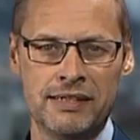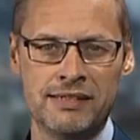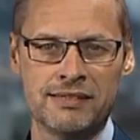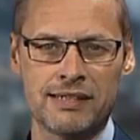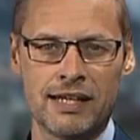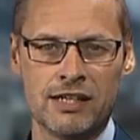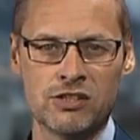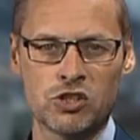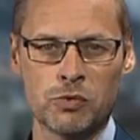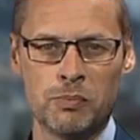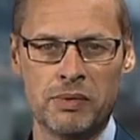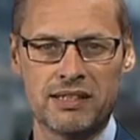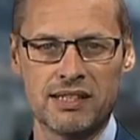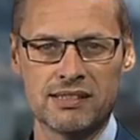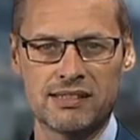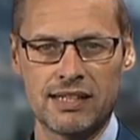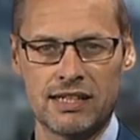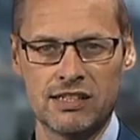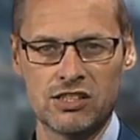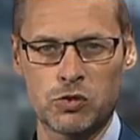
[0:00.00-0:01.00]
ist also mit
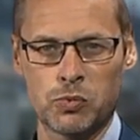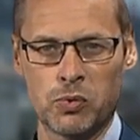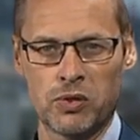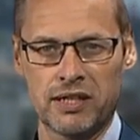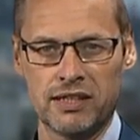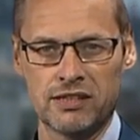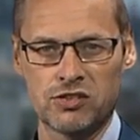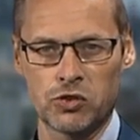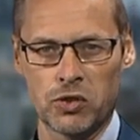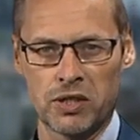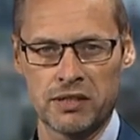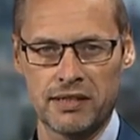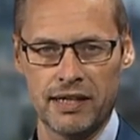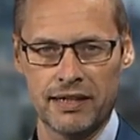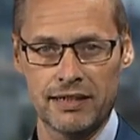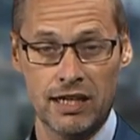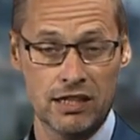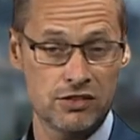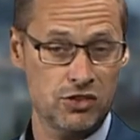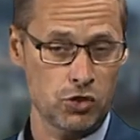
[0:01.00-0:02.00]
der Salzburger
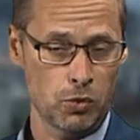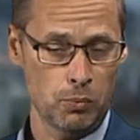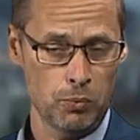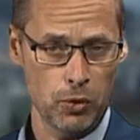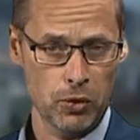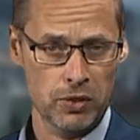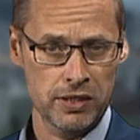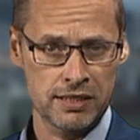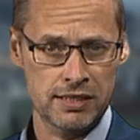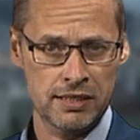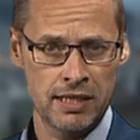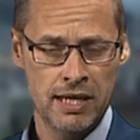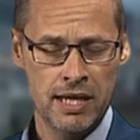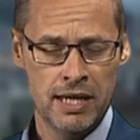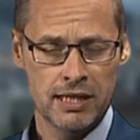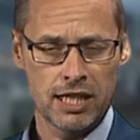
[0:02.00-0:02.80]
Sonnendachaktion möglich.